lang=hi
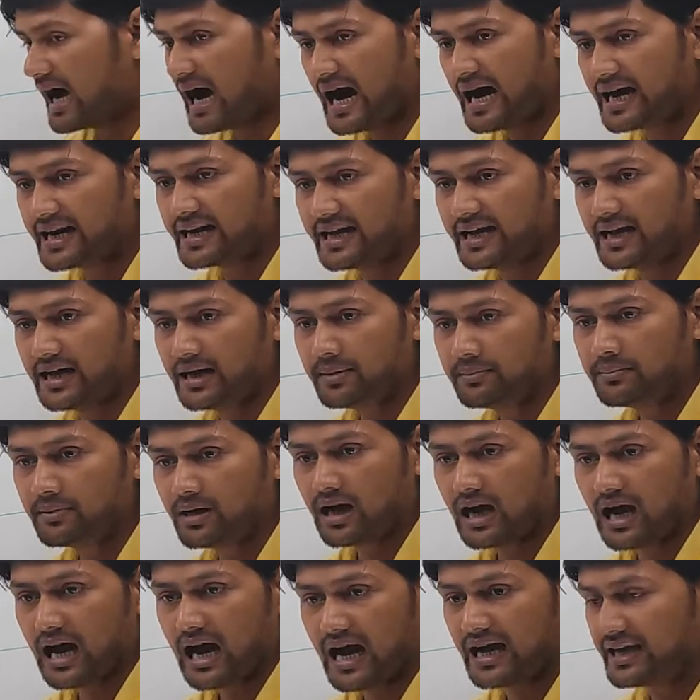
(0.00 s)
आर एम
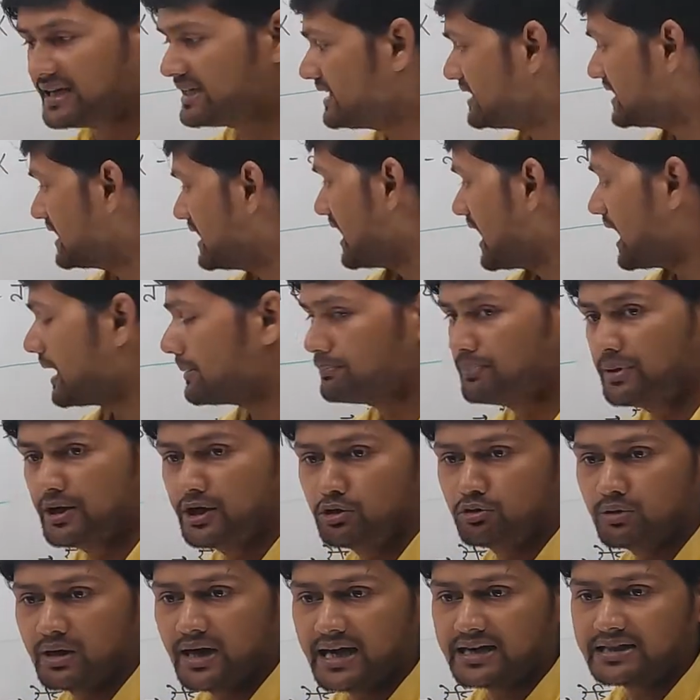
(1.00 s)
आई
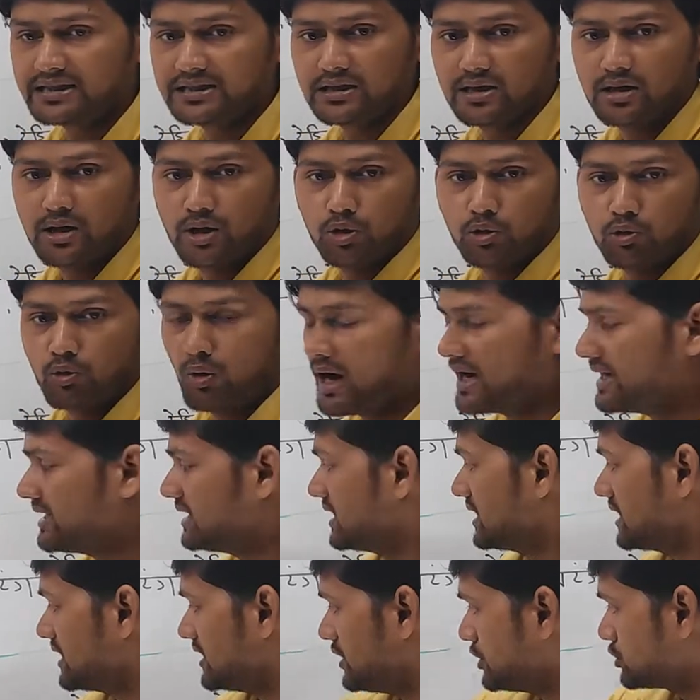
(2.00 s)
बी यू एक्स
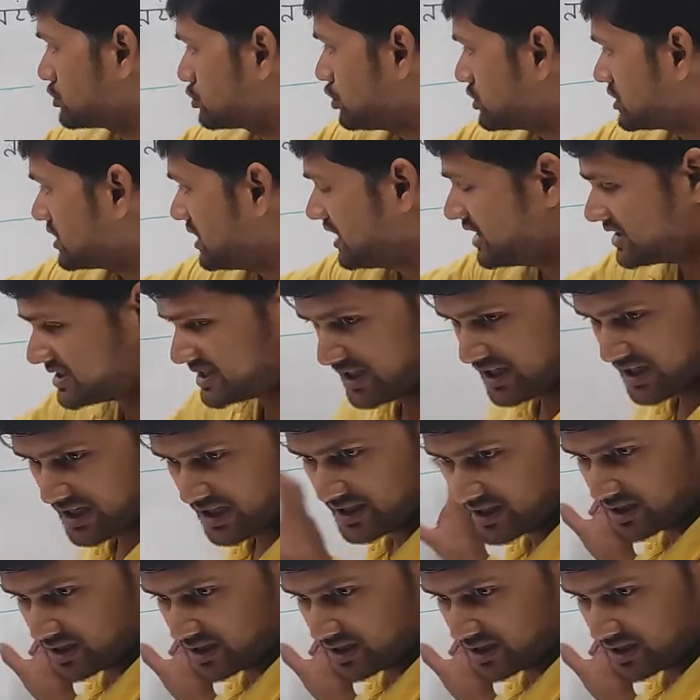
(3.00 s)
वाई इसको जल्दी से लिख